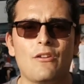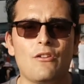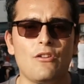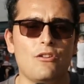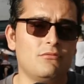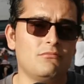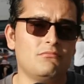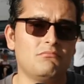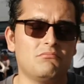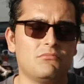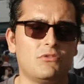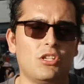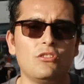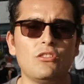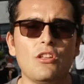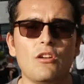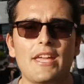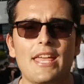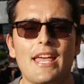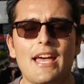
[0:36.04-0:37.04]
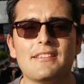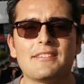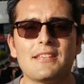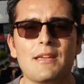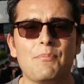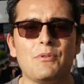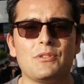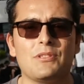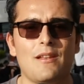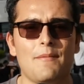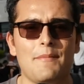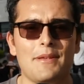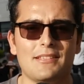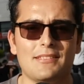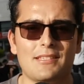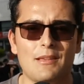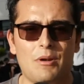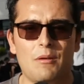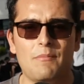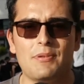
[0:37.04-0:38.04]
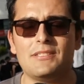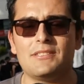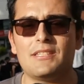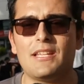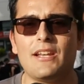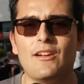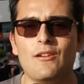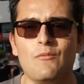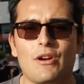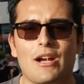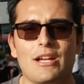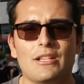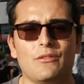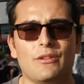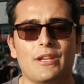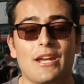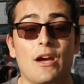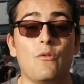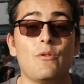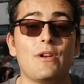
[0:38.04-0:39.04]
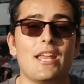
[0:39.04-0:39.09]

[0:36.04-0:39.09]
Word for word: con dos novedades que posiblemente se puedan presentar en convocatoria.